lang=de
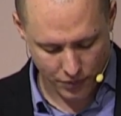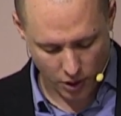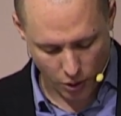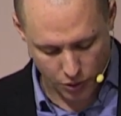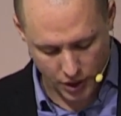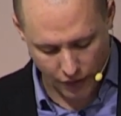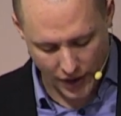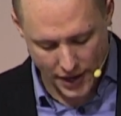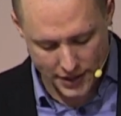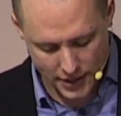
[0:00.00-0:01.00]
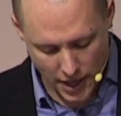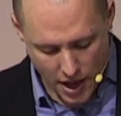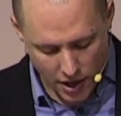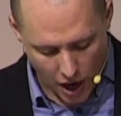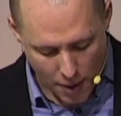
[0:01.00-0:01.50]
Unterwegs
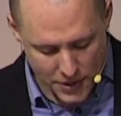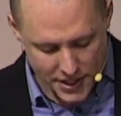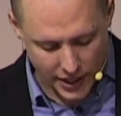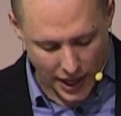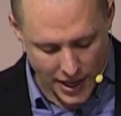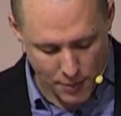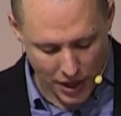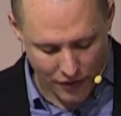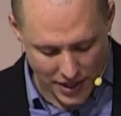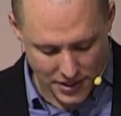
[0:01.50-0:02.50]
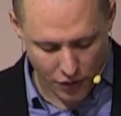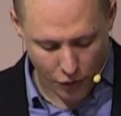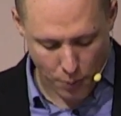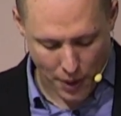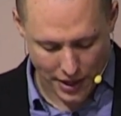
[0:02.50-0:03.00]
kamen sie an einem Gewässer
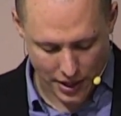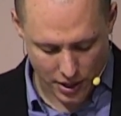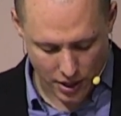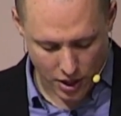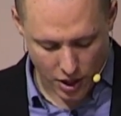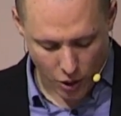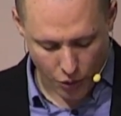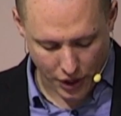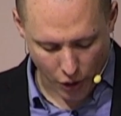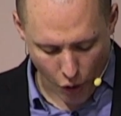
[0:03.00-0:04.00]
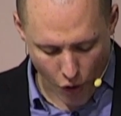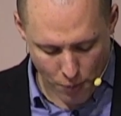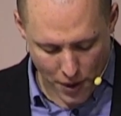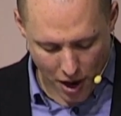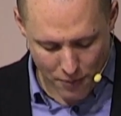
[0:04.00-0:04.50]
vorbei und der
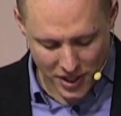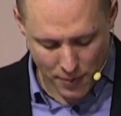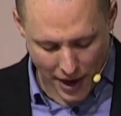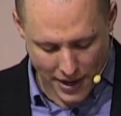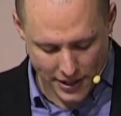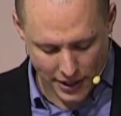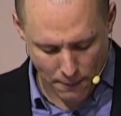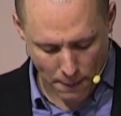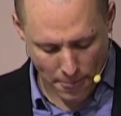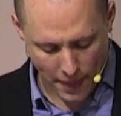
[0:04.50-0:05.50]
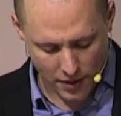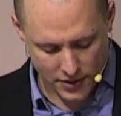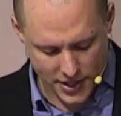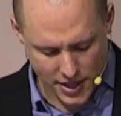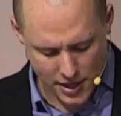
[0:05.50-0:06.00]
Hofbeamte meinte,
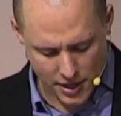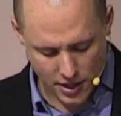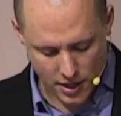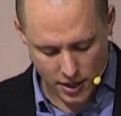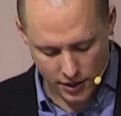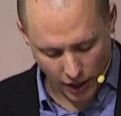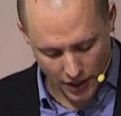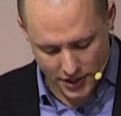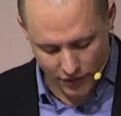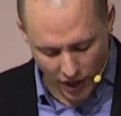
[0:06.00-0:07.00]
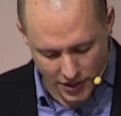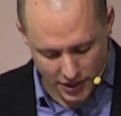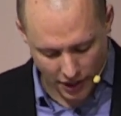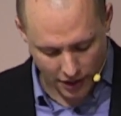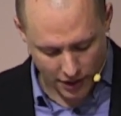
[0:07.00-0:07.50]
sieh, da ist
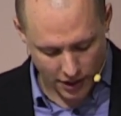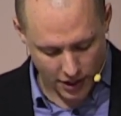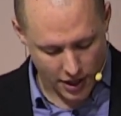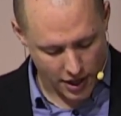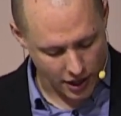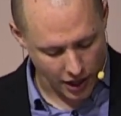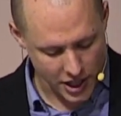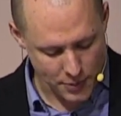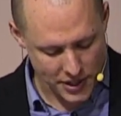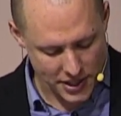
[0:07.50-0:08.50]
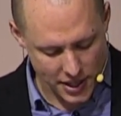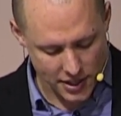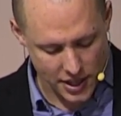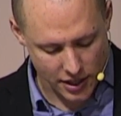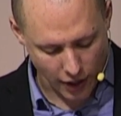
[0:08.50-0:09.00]
Wasser. Kann ich mich nicht
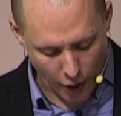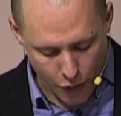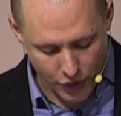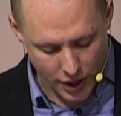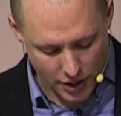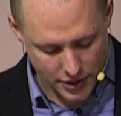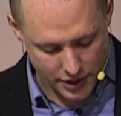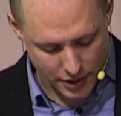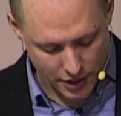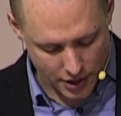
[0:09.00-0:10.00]
hier taufen lassen?